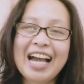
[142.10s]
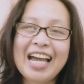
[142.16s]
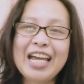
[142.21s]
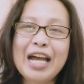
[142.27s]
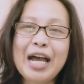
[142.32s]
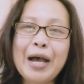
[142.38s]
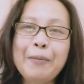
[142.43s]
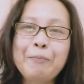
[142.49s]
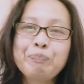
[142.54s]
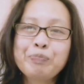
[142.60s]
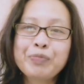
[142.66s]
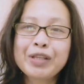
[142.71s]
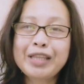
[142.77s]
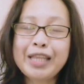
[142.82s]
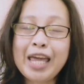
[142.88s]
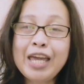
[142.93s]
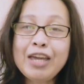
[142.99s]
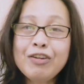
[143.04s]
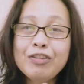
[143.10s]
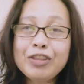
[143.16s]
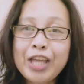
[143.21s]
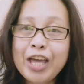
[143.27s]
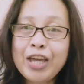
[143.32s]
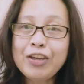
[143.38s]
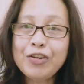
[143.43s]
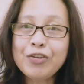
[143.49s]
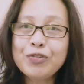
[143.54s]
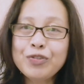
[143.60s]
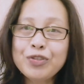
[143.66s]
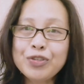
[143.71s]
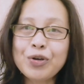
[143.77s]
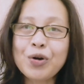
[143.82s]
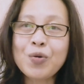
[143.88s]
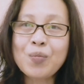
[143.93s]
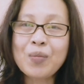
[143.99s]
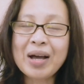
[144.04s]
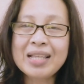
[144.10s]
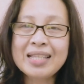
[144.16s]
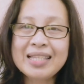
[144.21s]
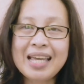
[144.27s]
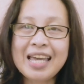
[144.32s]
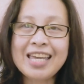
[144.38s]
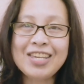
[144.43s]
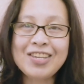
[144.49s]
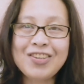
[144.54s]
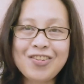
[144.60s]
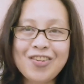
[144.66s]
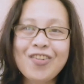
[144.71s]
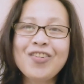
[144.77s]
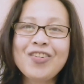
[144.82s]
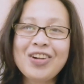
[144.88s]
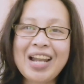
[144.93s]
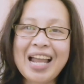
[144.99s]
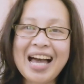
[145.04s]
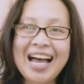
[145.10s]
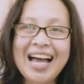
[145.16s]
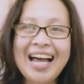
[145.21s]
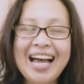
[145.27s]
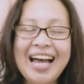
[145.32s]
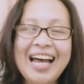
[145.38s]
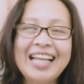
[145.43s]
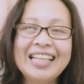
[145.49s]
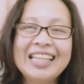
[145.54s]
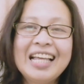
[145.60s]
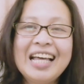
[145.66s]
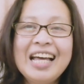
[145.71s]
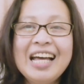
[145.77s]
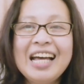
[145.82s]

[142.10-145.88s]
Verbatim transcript: Kaya, thank you, thank you so much sa inyong lahat.